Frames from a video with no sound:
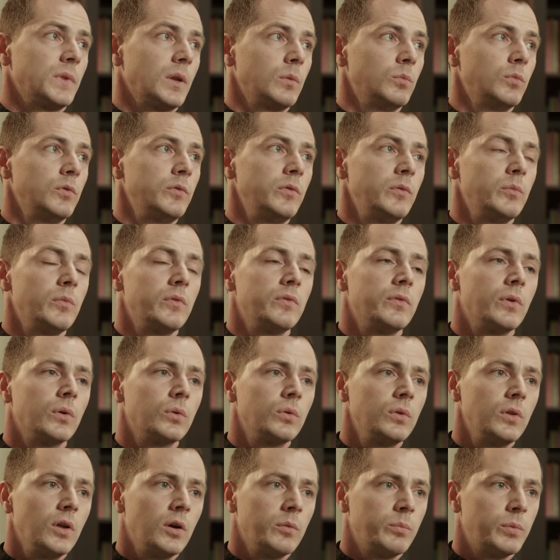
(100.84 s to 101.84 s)
mówimy w
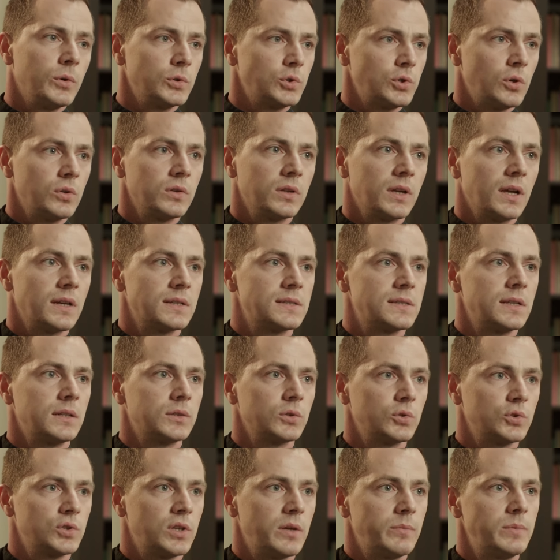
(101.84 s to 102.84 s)
ogóle o początkach
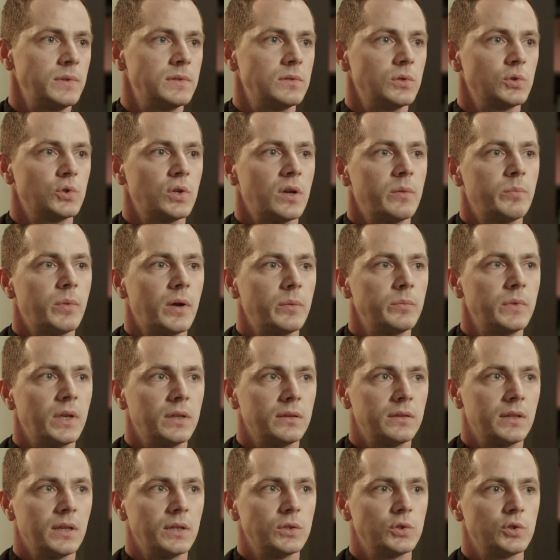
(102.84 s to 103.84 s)
starokrzepic, to trzeba
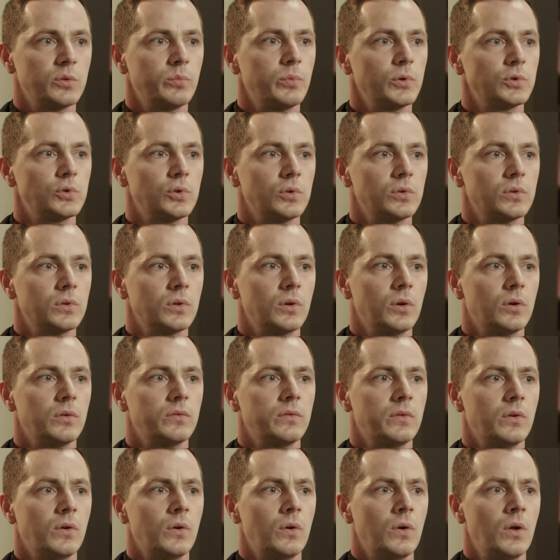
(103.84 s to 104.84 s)
pamiętać, że
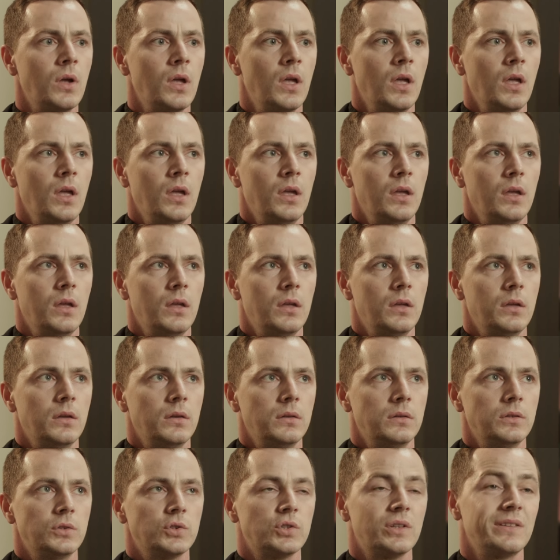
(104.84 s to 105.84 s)
początkowo,
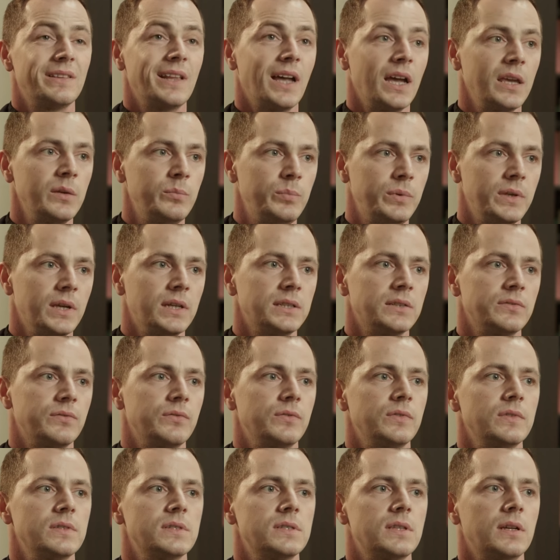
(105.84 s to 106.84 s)
y, że
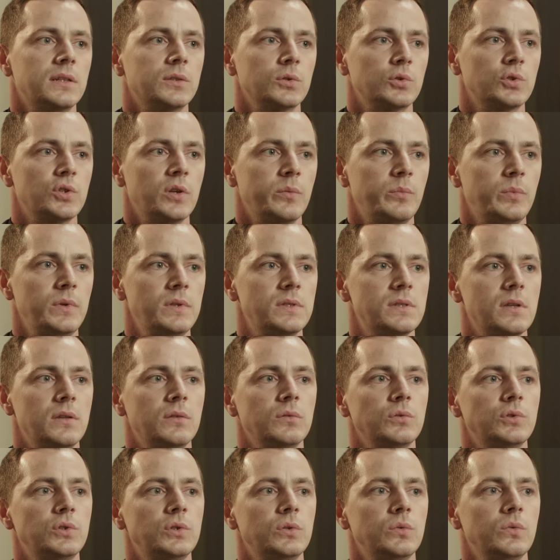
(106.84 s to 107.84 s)
najpierw
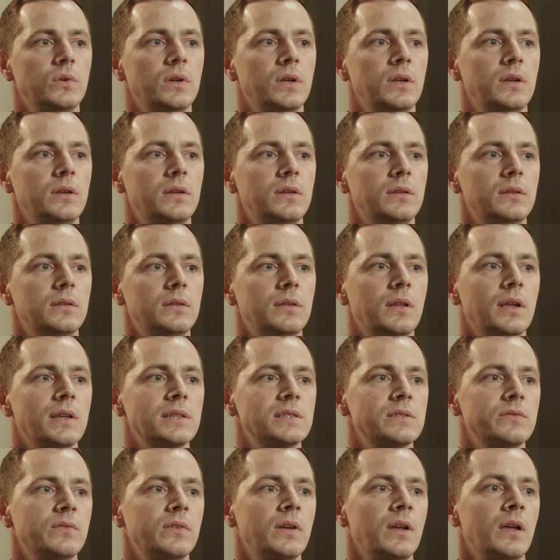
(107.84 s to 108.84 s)
starokrzepice nosiły
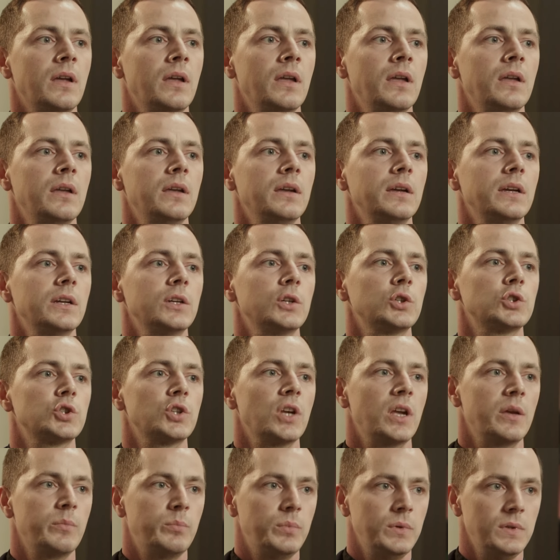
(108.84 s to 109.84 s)
nazwę
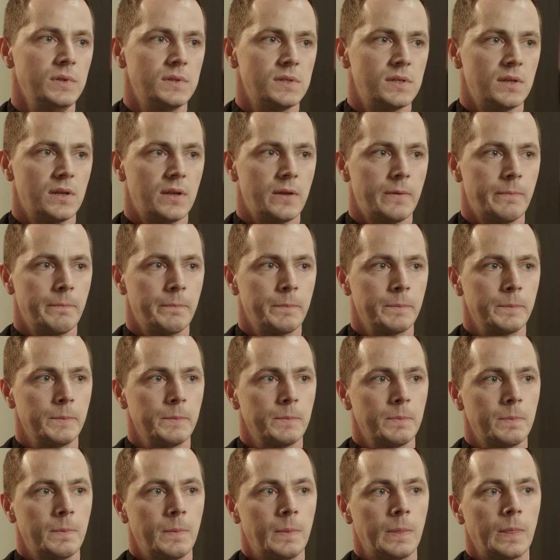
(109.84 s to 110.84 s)
krzepice.
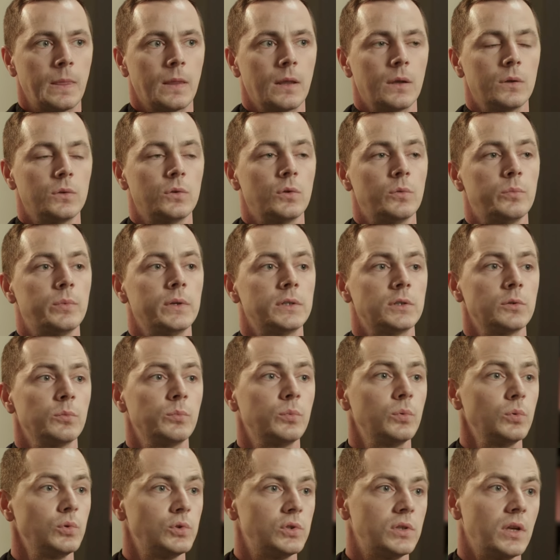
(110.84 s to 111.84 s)
Dopiero
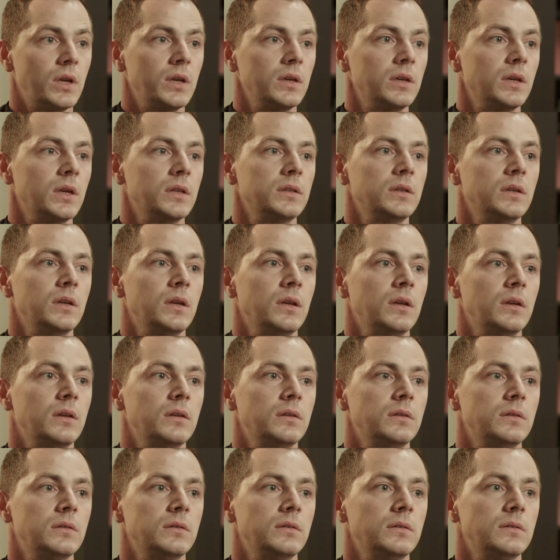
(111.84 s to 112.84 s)
później, kiedy
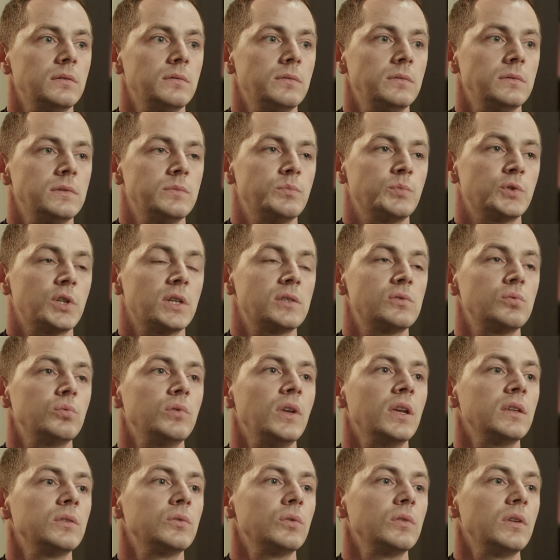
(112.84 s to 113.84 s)
y,
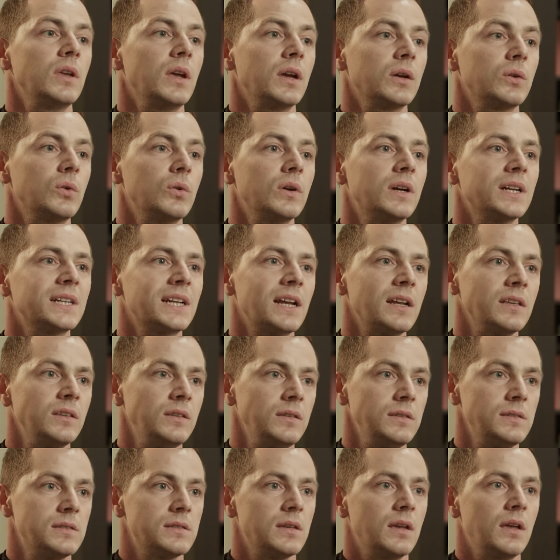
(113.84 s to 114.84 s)
przesunięto niejako
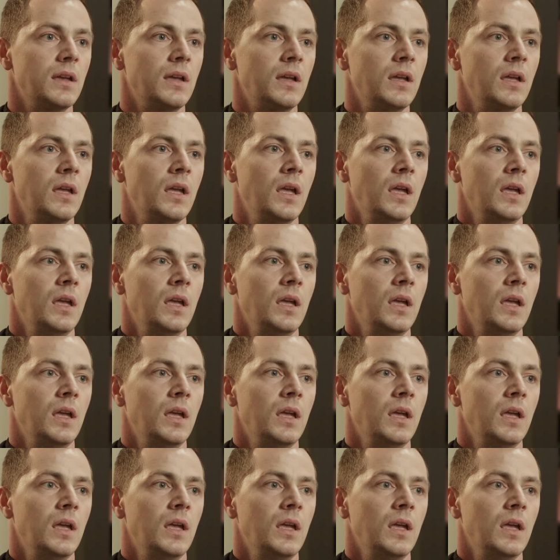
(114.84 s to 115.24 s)
granicę,